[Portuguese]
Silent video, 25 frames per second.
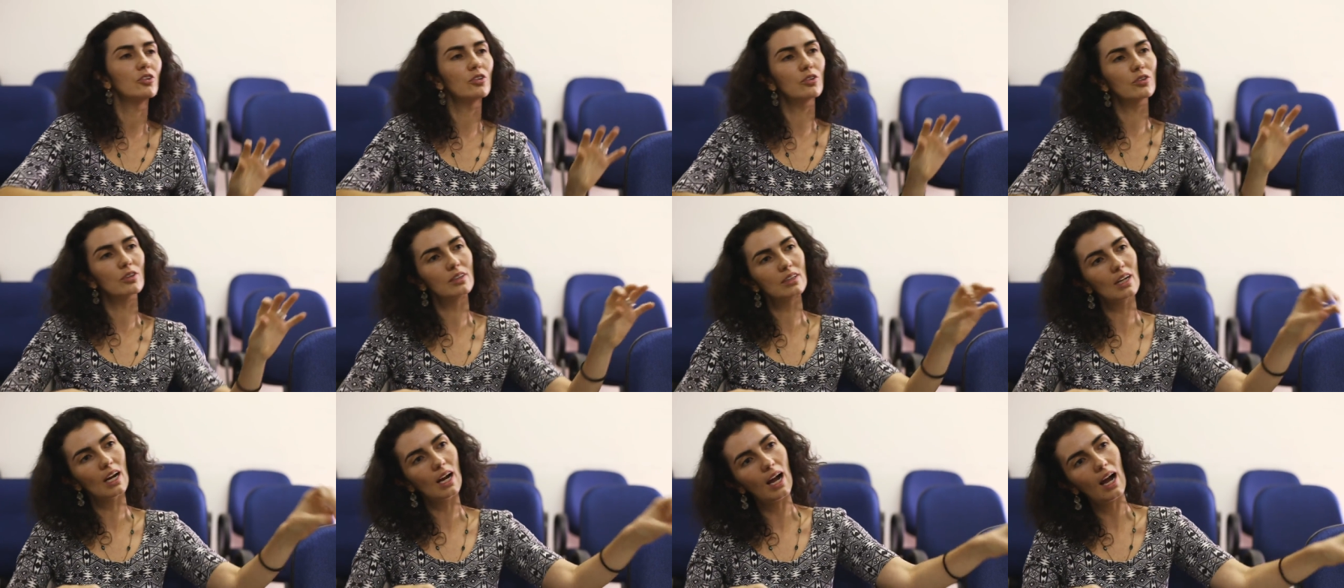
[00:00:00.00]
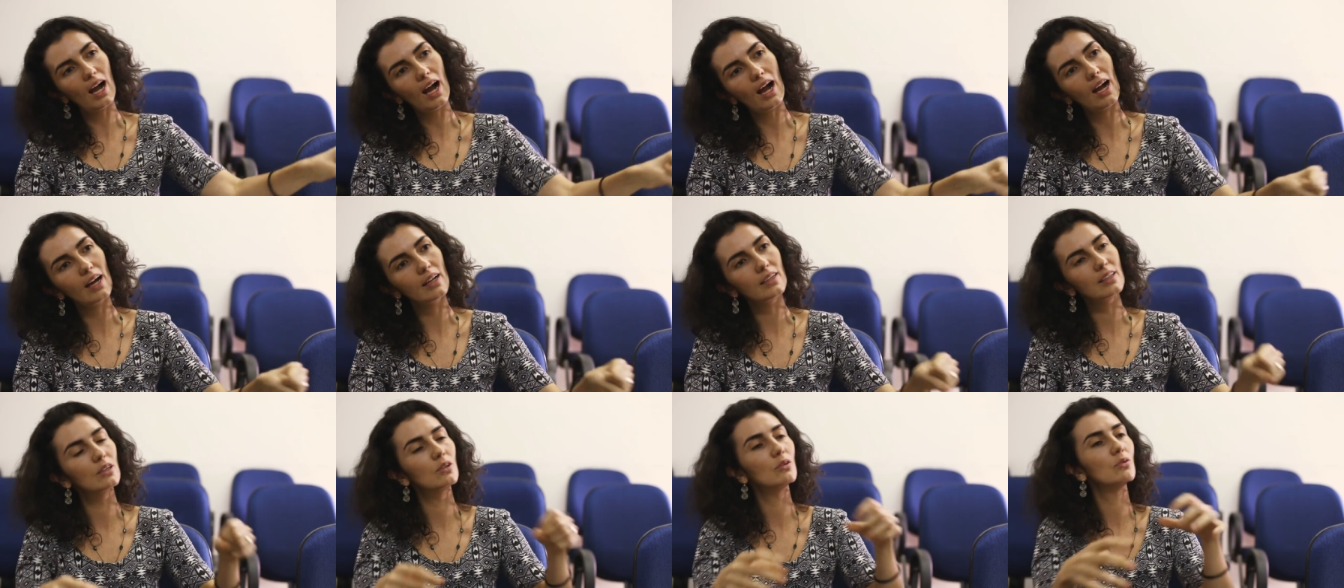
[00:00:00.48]
de outra
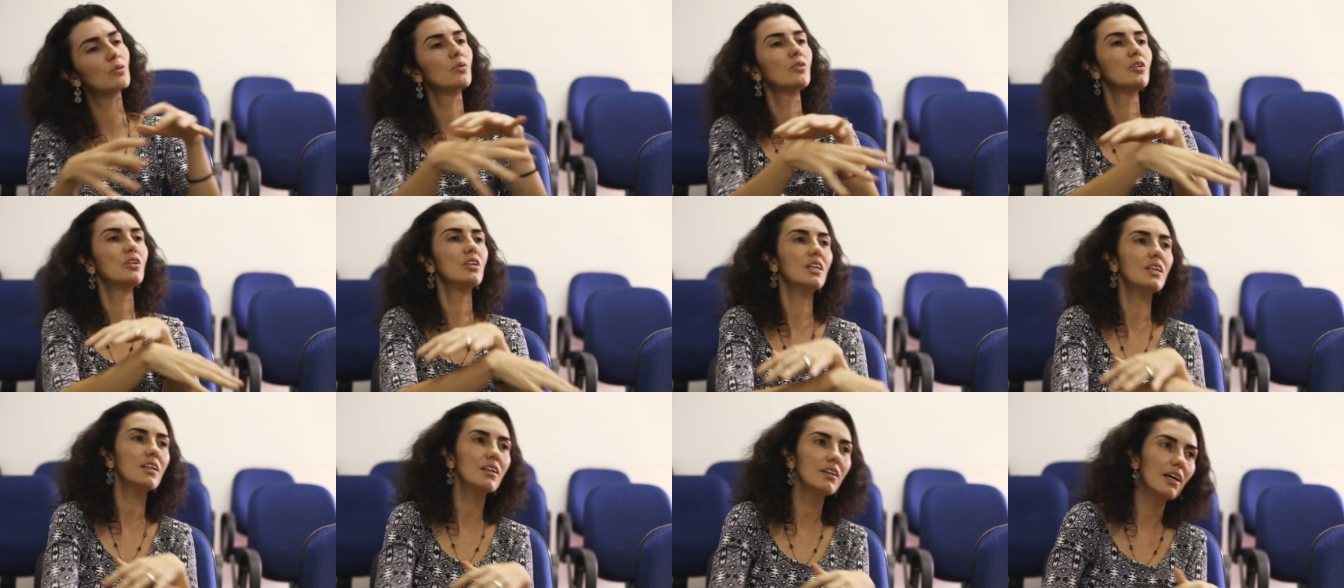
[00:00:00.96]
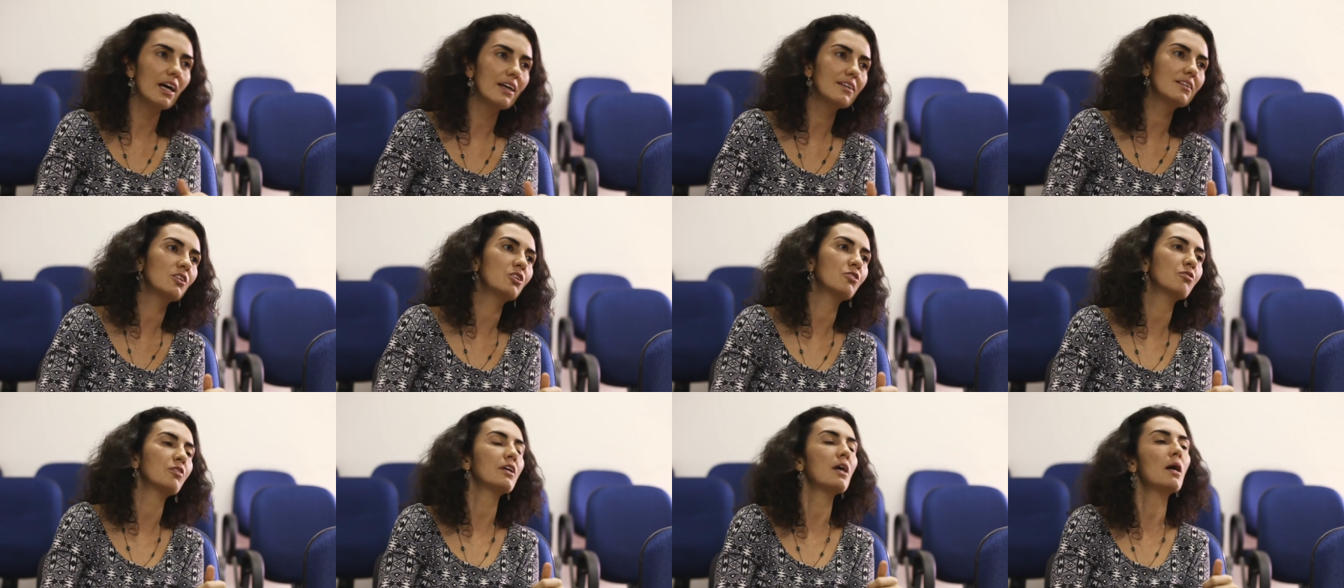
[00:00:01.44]
área, unir
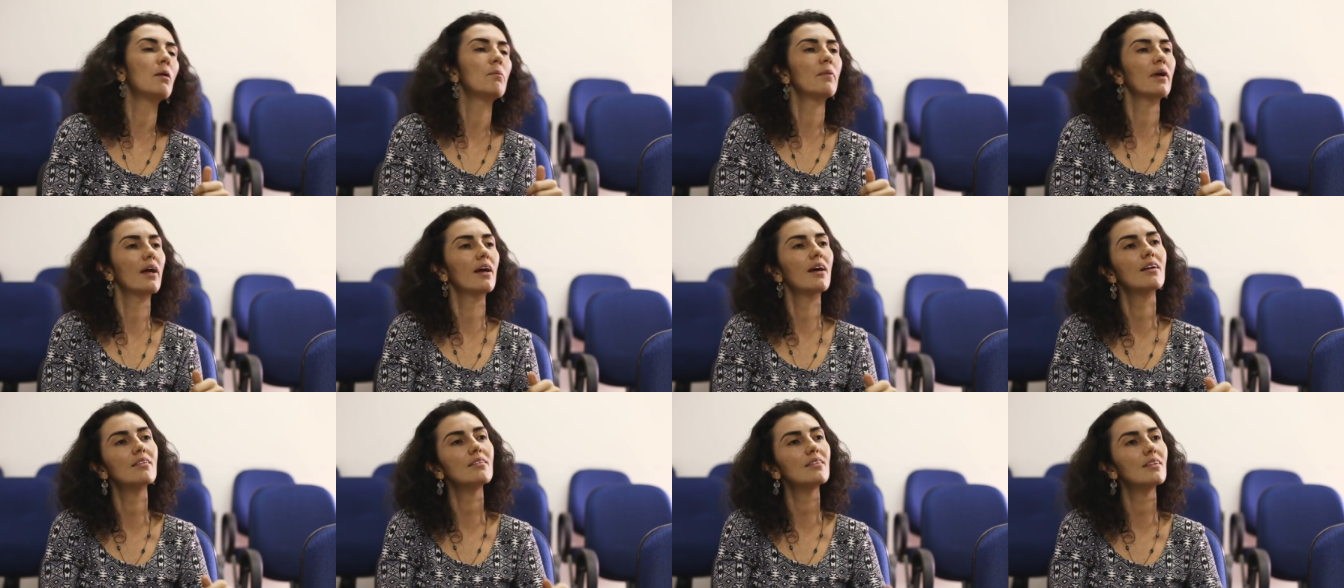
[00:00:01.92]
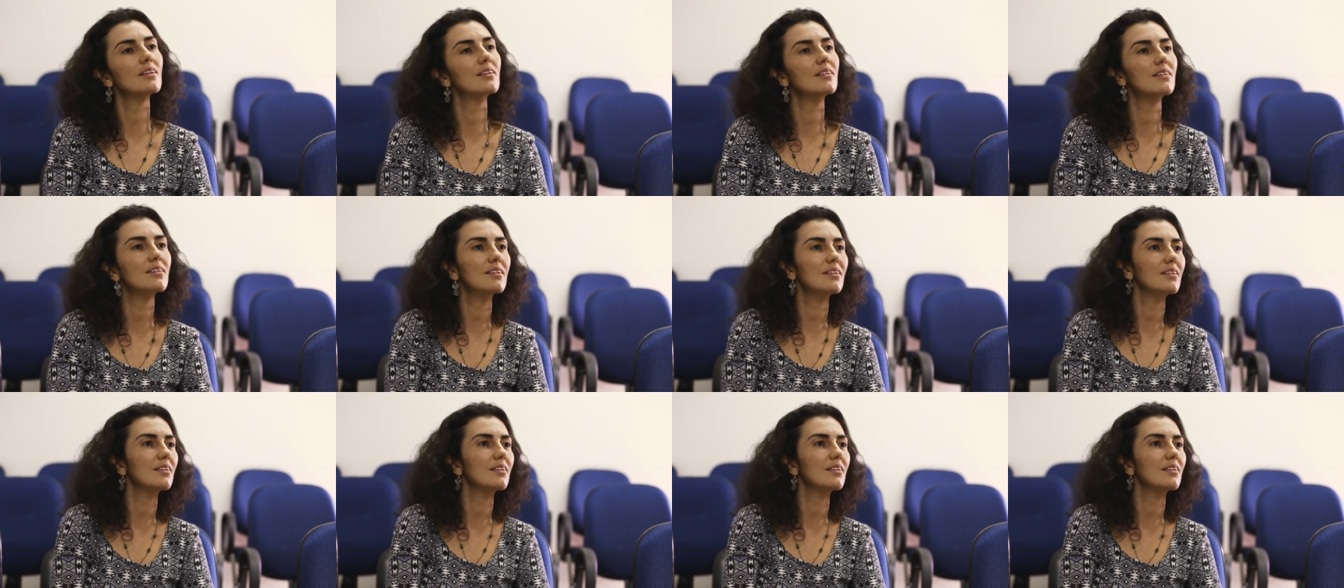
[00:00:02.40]
essas ferramentas